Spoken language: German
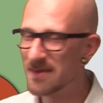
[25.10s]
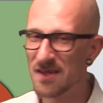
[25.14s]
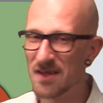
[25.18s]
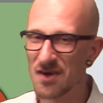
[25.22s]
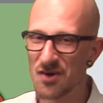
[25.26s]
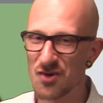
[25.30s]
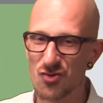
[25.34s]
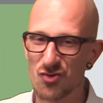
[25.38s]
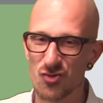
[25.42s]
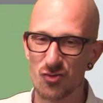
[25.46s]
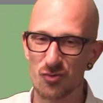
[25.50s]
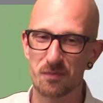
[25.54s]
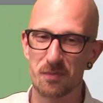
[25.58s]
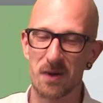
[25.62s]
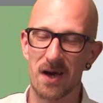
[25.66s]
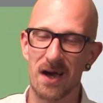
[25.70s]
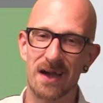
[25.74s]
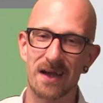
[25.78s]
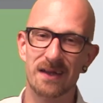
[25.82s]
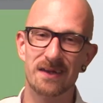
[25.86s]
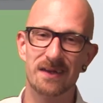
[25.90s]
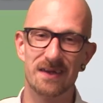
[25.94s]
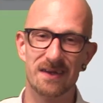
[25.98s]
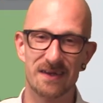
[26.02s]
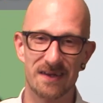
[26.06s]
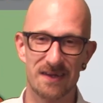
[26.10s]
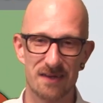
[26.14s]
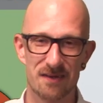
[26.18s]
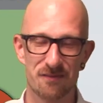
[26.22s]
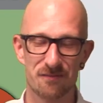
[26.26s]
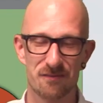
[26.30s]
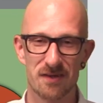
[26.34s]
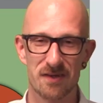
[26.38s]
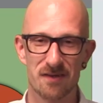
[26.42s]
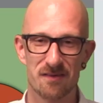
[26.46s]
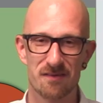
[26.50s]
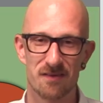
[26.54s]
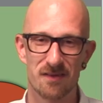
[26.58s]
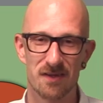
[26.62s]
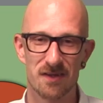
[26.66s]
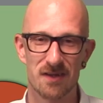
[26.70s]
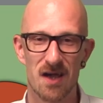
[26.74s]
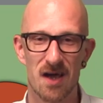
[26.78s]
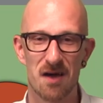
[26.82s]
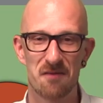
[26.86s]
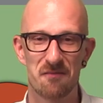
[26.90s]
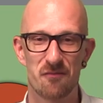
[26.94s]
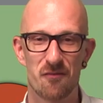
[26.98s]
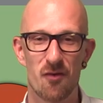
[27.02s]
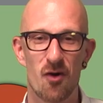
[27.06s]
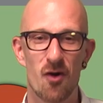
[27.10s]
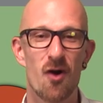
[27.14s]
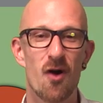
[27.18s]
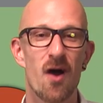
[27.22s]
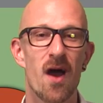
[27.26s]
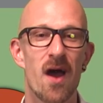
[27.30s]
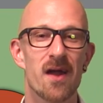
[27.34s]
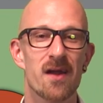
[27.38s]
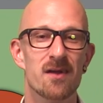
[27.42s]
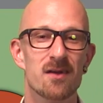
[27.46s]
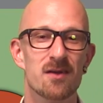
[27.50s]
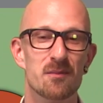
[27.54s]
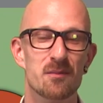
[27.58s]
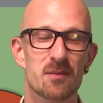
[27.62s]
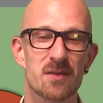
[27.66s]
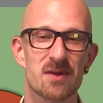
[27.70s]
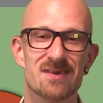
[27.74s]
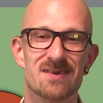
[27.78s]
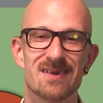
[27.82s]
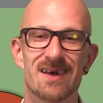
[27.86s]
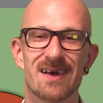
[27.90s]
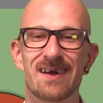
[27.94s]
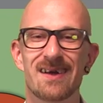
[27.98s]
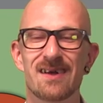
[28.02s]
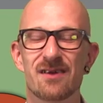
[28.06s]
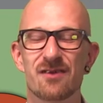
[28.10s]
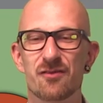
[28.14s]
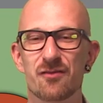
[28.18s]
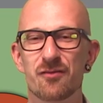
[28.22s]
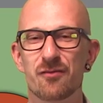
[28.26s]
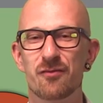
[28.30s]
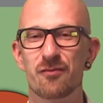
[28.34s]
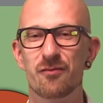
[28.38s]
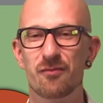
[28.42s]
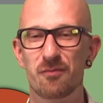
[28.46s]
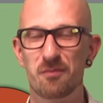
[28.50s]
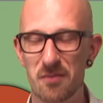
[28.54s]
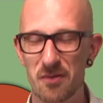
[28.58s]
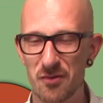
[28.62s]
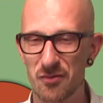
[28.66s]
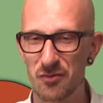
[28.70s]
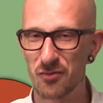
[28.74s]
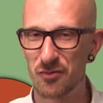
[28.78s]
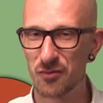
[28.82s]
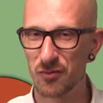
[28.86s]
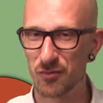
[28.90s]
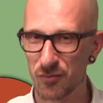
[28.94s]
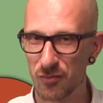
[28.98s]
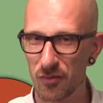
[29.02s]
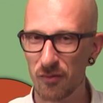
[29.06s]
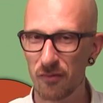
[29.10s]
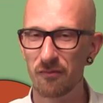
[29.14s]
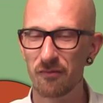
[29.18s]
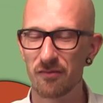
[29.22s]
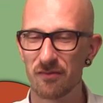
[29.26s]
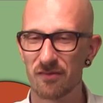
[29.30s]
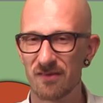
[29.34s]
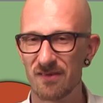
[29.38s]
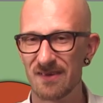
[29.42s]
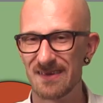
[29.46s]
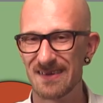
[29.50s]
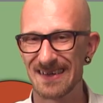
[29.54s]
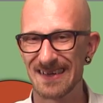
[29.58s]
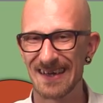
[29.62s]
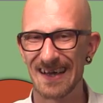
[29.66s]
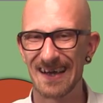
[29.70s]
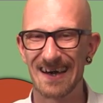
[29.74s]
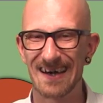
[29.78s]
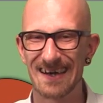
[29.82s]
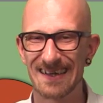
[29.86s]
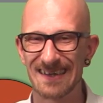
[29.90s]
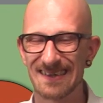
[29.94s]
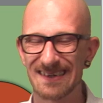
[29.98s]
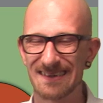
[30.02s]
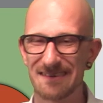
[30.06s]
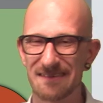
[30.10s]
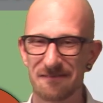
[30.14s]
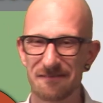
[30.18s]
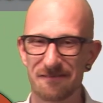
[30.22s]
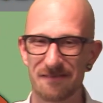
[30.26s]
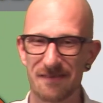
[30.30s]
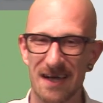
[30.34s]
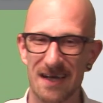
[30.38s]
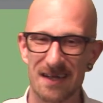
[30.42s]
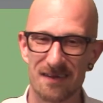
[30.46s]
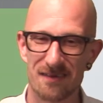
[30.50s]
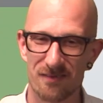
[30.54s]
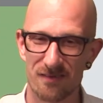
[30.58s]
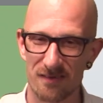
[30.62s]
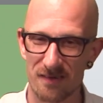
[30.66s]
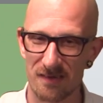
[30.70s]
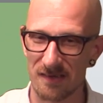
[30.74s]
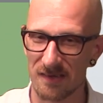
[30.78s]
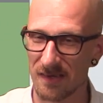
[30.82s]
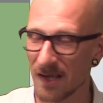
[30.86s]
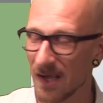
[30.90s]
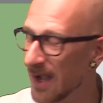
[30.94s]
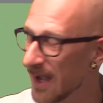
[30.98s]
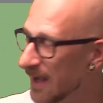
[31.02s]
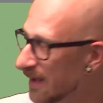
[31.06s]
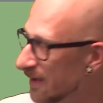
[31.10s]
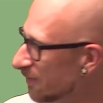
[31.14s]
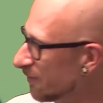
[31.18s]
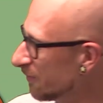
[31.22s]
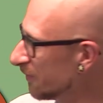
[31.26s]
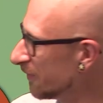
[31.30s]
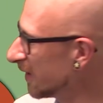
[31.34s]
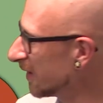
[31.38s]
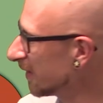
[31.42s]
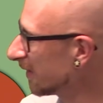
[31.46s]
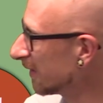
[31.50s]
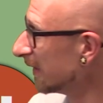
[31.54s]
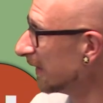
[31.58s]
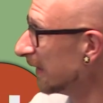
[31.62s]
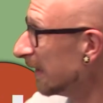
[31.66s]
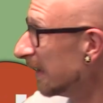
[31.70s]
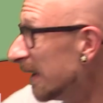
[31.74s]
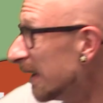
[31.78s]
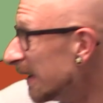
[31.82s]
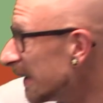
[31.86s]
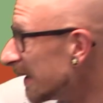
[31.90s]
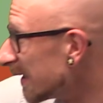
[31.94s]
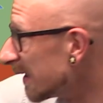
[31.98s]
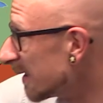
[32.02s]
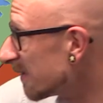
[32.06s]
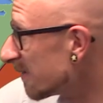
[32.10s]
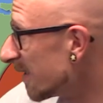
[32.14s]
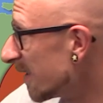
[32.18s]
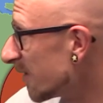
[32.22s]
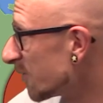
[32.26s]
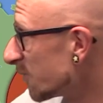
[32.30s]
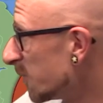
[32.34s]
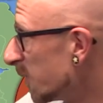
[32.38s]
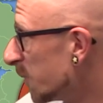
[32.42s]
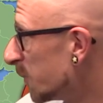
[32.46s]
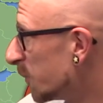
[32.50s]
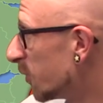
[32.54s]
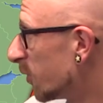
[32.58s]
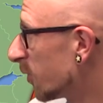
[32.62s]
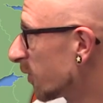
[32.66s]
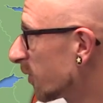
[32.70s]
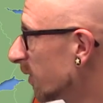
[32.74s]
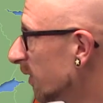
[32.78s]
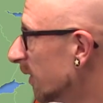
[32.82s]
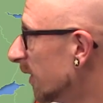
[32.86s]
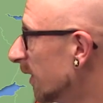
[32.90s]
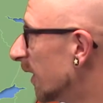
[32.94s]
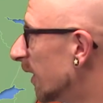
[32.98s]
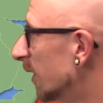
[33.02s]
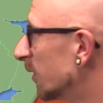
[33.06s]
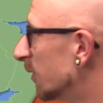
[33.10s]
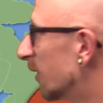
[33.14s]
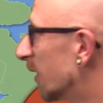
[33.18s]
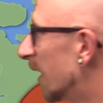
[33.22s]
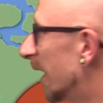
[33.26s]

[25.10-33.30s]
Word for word: nach Spanien. Hier wird es dann ja am Wochenende mit teils bis zu 50 Grad wahnsinnig heiß werden. Jetzt erstmal morgen noch